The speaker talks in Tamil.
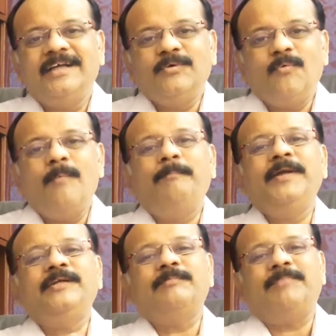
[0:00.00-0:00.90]
அது
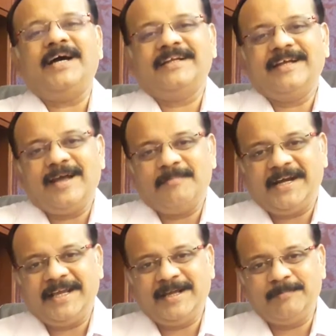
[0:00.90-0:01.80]
ஒப்பிட்டு பார்க்க நாம்
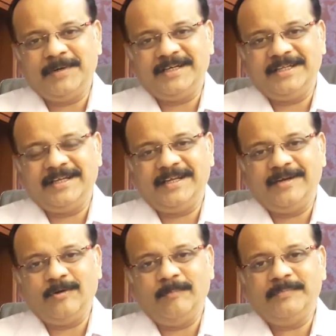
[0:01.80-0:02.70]

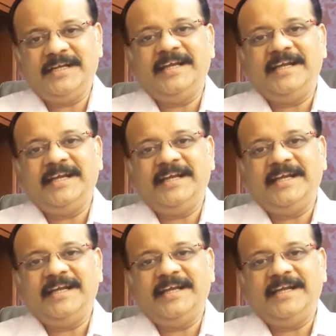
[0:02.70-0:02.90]
அழைக்கப்பட்டிருக்கின்றோம்